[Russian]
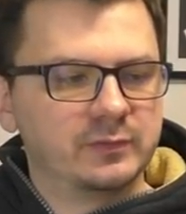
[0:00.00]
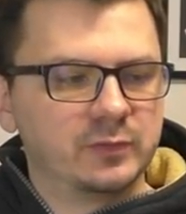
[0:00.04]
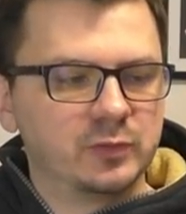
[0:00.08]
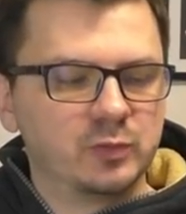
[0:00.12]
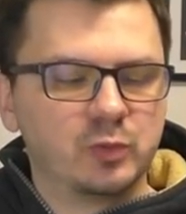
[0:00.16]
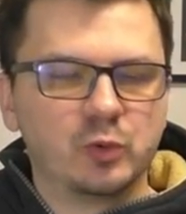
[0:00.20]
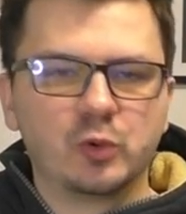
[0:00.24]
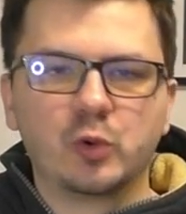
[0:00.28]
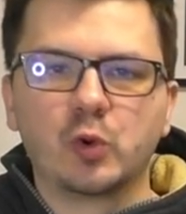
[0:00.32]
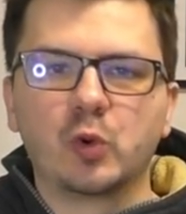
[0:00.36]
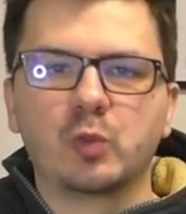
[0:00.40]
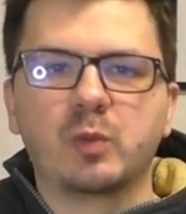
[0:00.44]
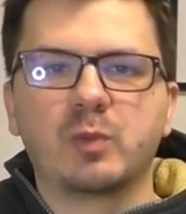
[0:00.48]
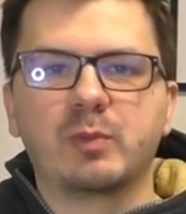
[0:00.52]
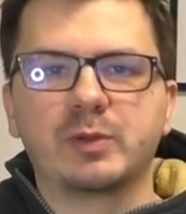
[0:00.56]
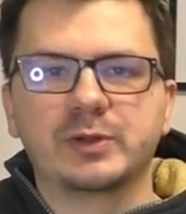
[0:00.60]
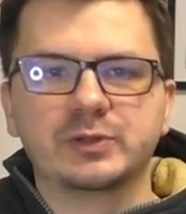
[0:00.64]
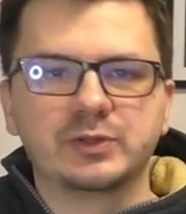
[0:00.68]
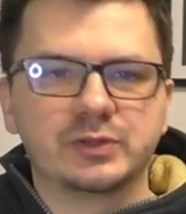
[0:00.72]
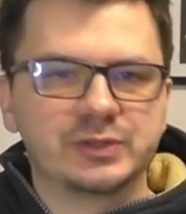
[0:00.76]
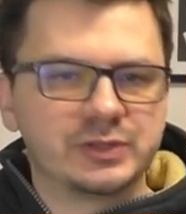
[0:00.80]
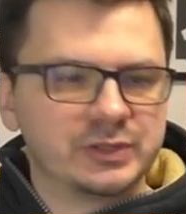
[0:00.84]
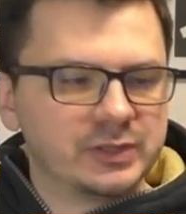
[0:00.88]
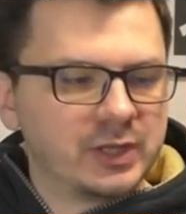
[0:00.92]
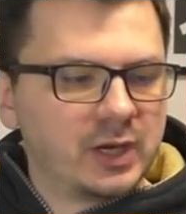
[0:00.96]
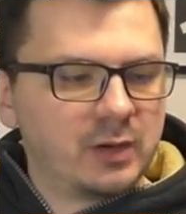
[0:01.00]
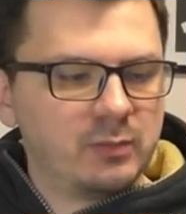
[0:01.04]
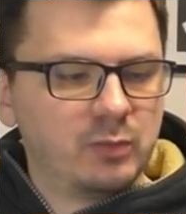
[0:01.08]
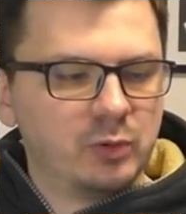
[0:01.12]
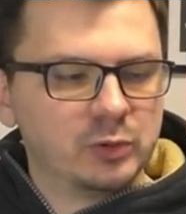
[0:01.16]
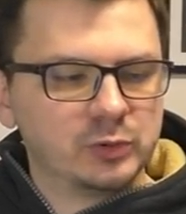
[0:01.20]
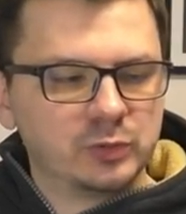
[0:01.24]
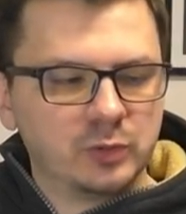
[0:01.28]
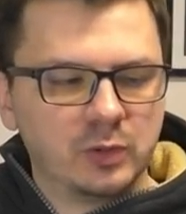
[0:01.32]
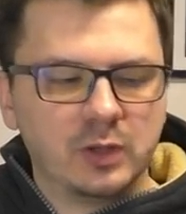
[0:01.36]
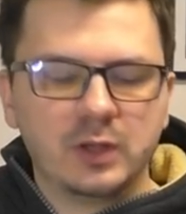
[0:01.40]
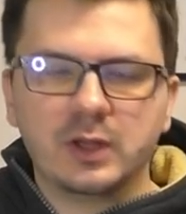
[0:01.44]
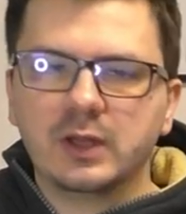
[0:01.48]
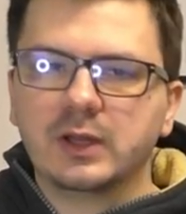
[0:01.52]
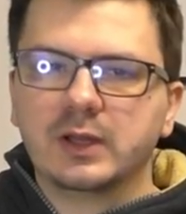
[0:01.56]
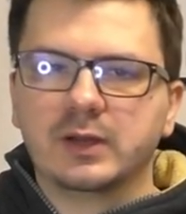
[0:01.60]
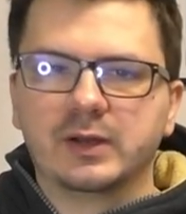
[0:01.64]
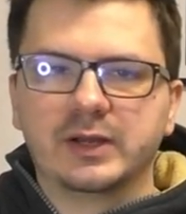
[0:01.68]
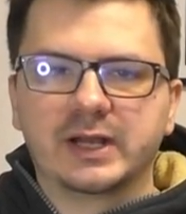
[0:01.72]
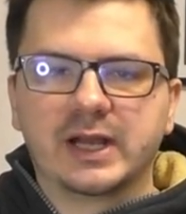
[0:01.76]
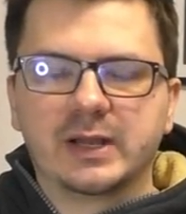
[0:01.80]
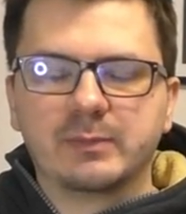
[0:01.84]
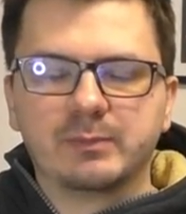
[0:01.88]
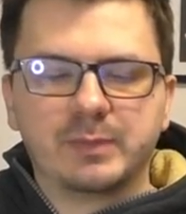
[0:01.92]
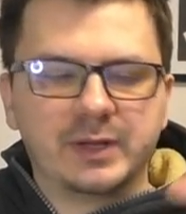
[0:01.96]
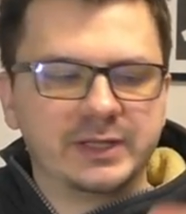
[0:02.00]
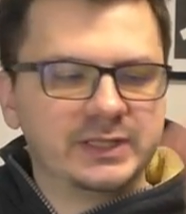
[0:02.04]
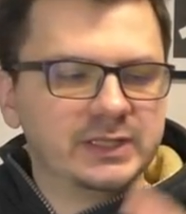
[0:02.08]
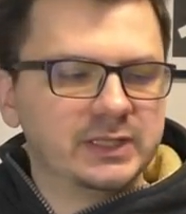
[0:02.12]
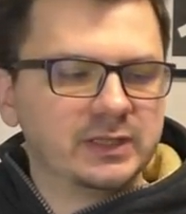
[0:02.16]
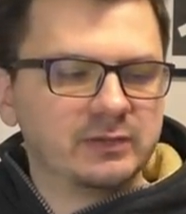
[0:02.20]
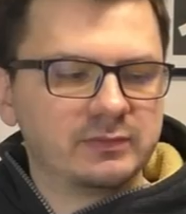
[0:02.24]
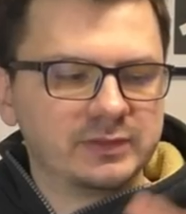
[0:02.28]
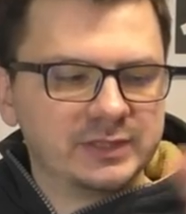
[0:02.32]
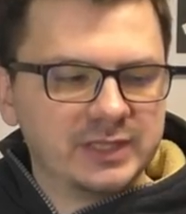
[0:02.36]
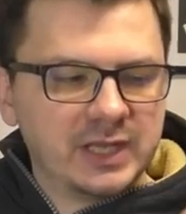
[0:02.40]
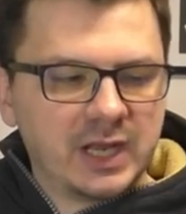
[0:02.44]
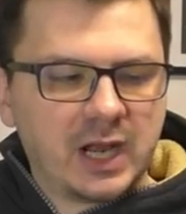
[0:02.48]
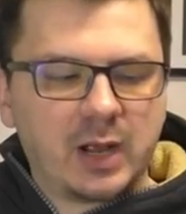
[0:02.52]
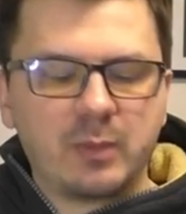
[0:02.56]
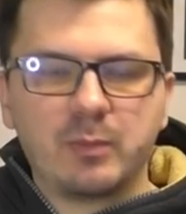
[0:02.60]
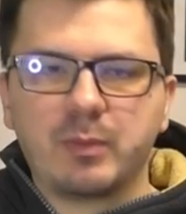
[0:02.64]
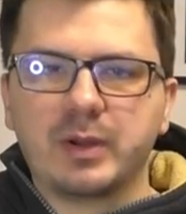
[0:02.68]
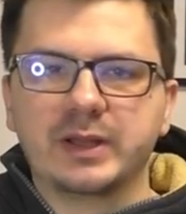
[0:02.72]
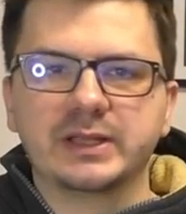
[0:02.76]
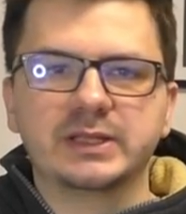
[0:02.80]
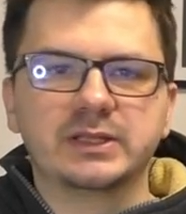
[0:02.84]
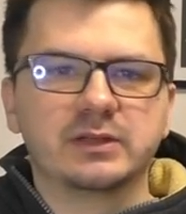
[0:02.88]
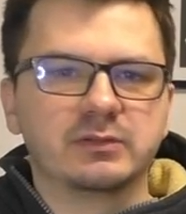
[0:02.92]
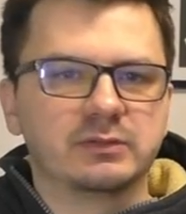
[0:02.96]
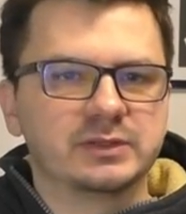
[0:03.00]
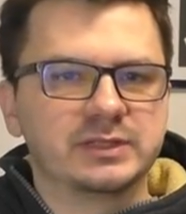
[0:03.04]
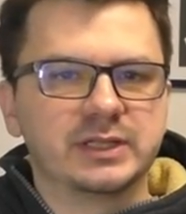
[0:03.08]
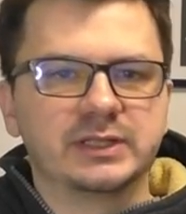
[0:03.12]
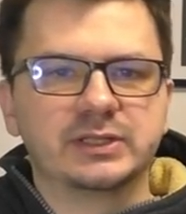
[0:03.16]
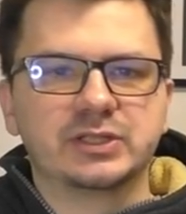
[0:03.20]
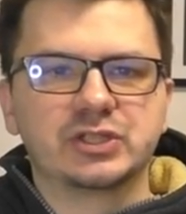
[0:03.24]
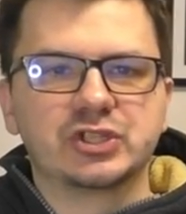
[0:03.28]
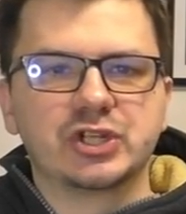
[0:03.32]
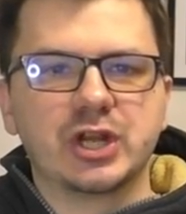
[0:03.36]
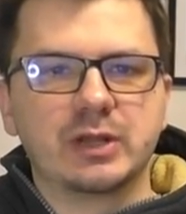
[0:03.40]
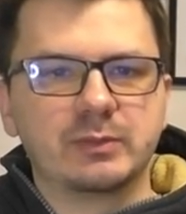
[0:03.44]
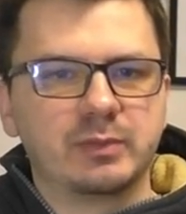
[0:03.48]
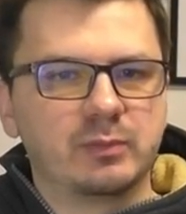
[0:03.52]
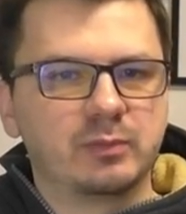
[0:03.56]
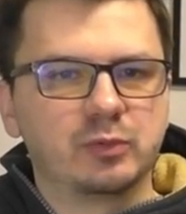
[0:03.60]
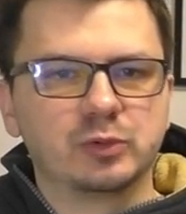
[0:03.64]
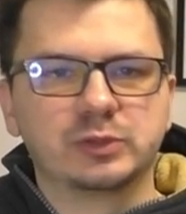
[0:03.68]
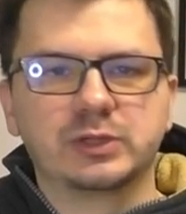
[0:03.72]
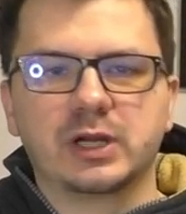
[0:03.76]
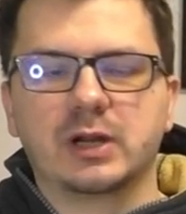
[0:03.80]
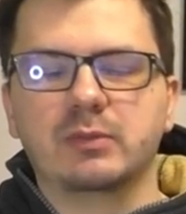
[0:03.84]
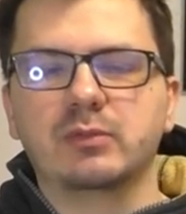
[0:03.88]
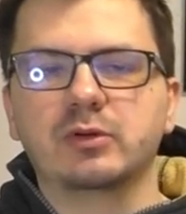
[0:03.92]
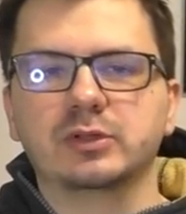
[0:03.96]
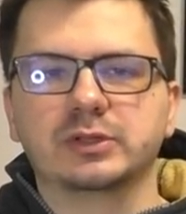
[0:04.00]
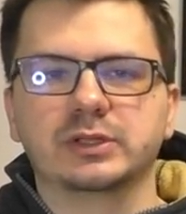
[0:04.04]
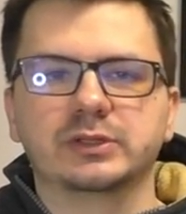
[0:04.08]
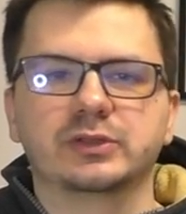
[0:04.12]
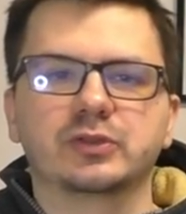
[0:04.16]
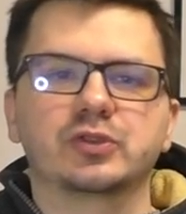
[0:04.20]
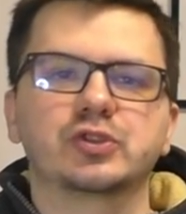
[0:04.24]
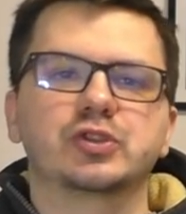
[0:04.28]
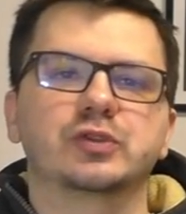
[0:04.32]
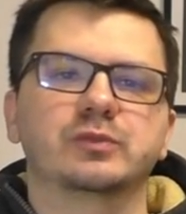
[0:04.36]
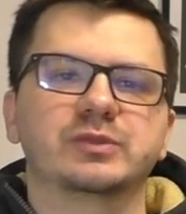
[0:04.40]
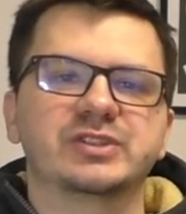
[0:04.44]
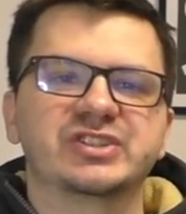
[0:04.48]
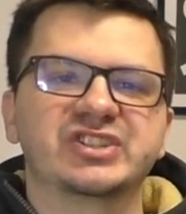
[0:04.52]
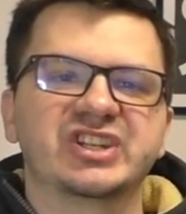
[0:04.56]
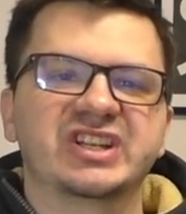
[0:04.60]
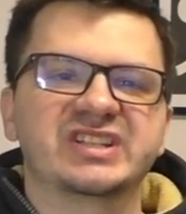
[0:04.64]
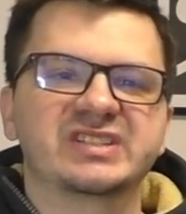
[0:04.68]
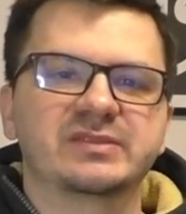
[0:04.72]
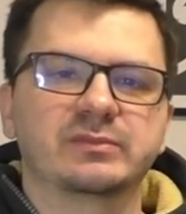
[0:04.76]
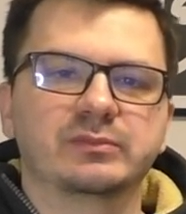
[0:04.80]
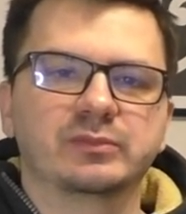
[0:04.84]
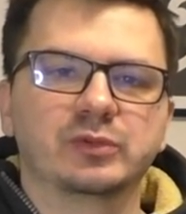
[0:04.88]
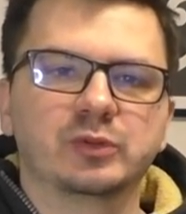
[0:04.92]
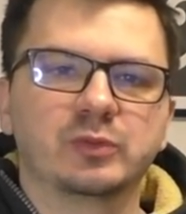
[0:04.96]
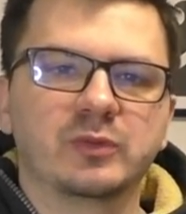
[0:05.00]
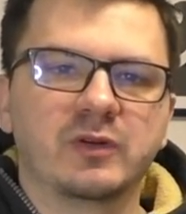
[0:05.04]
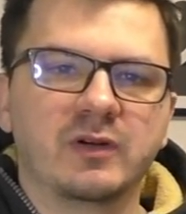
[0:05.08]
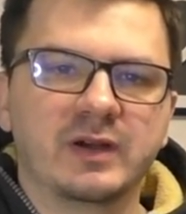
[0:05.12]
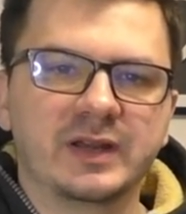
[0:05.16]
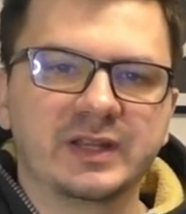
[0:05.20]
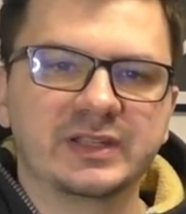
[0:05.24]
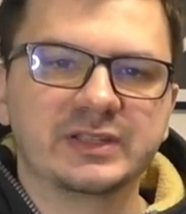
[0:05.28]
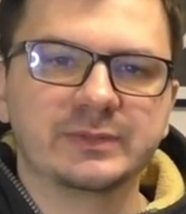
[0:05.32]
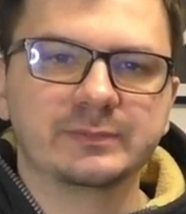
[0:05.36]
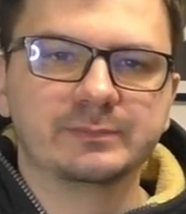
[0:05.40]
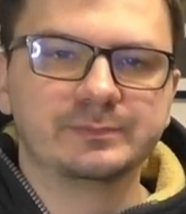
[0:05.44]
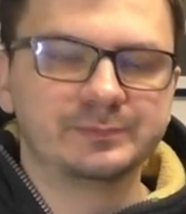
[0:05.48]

В любую группу придете на работу, э, компонировать, не аккомпанировать, эти шейпы будут работать. То, что мы сейчас будем говорить.